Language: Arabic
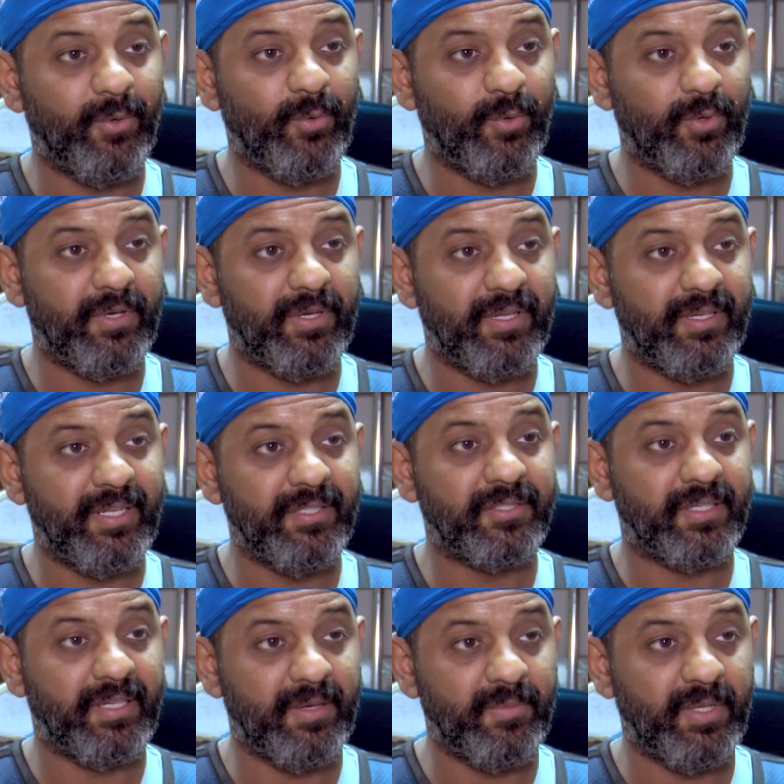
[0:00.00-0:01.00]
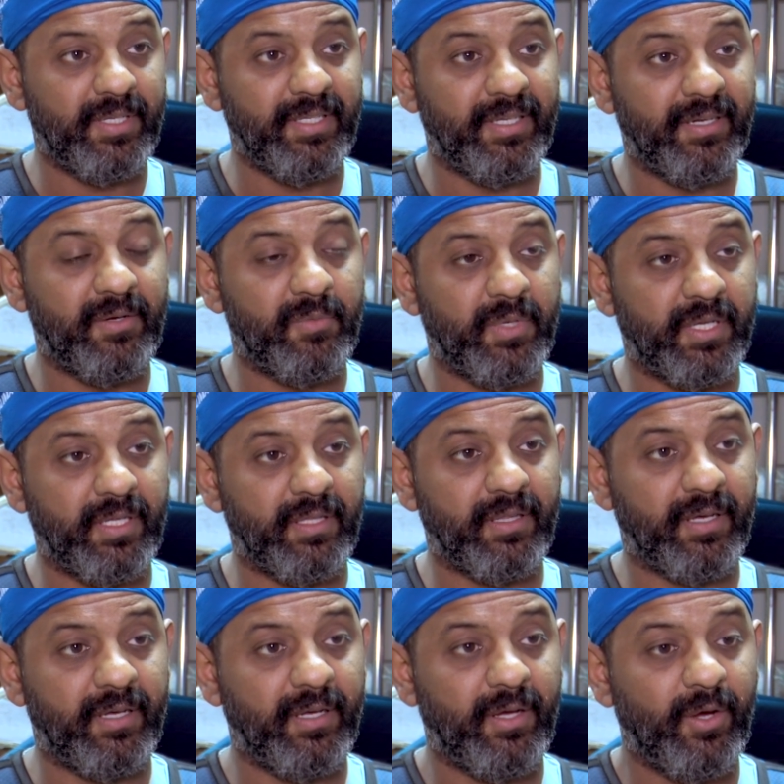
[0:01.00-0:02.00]
ونجري العملية
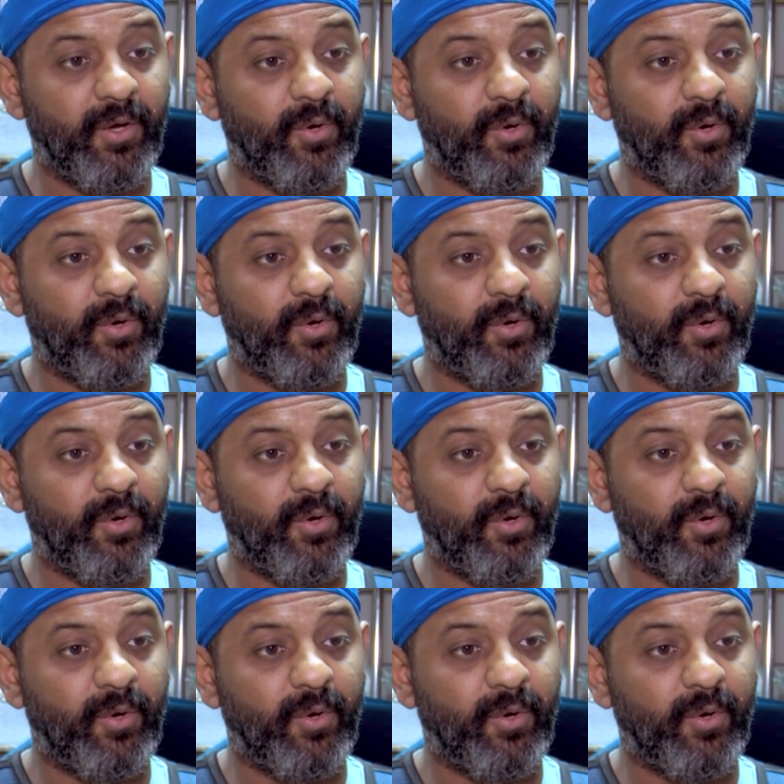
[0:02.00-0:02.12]
للمريضة